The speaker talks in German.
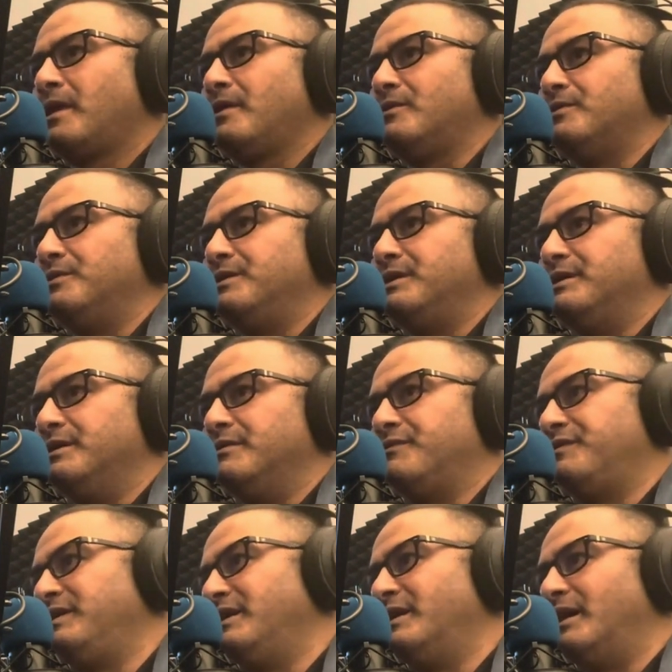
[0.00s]
Und äh,
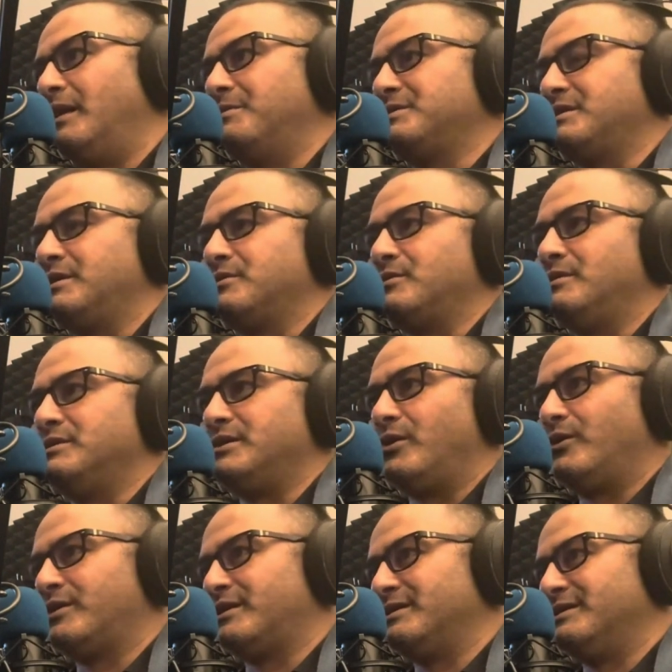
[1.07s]
viele habe ich natürlich
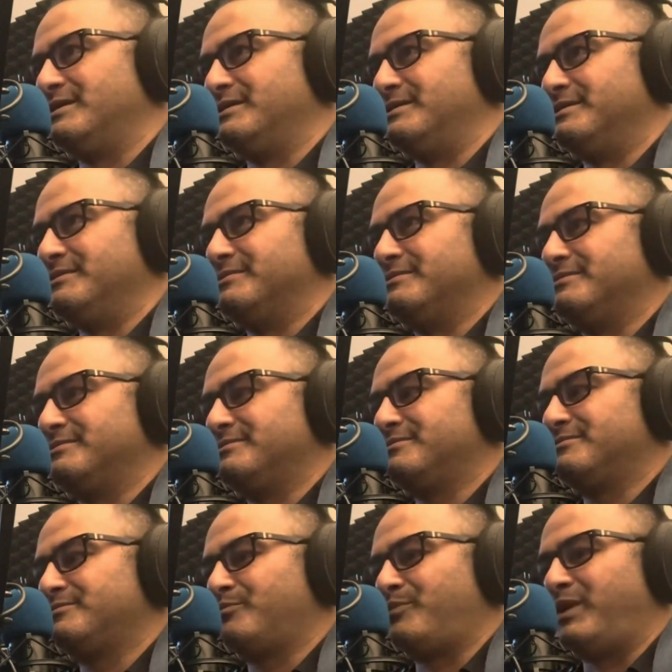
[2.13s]
auch äh,
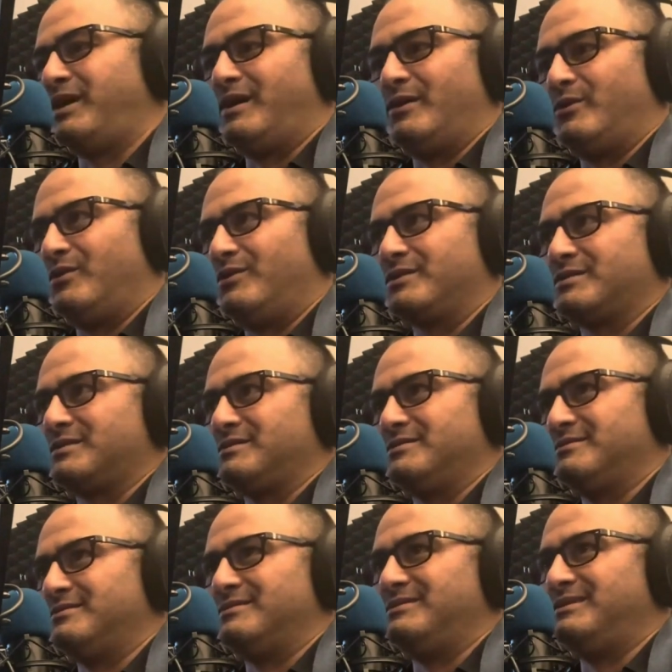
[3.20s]
per Ort
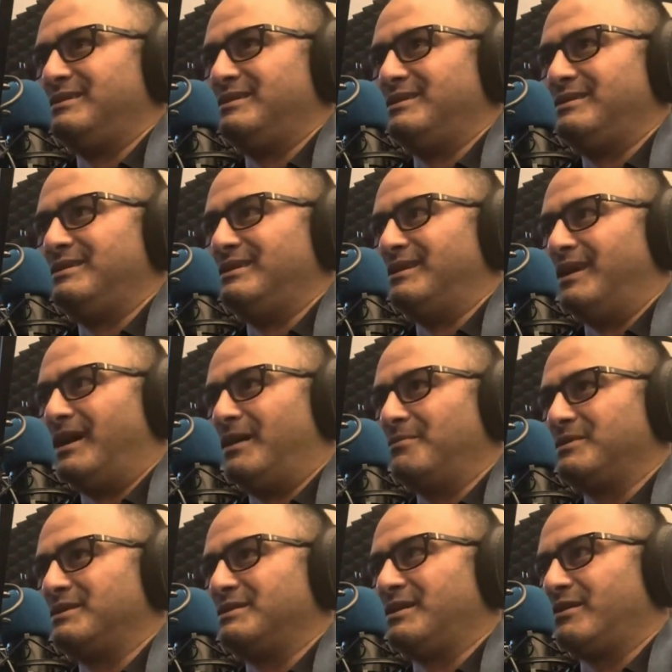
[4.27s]
äh, die, die Namen
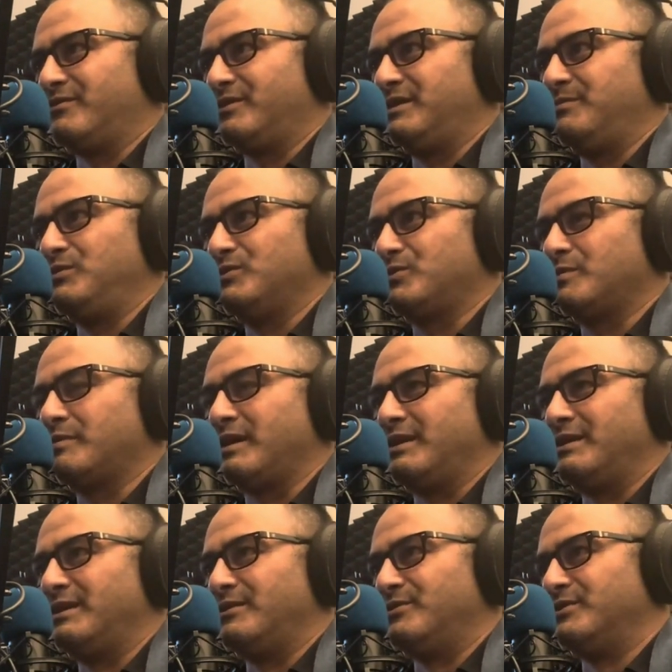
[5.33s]
gesagt von dem
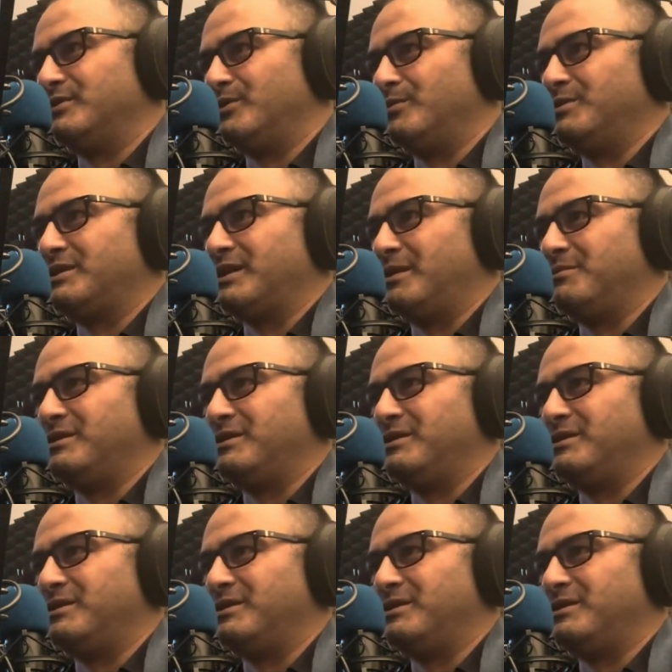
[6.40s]
YouTube-Kanal und somit haben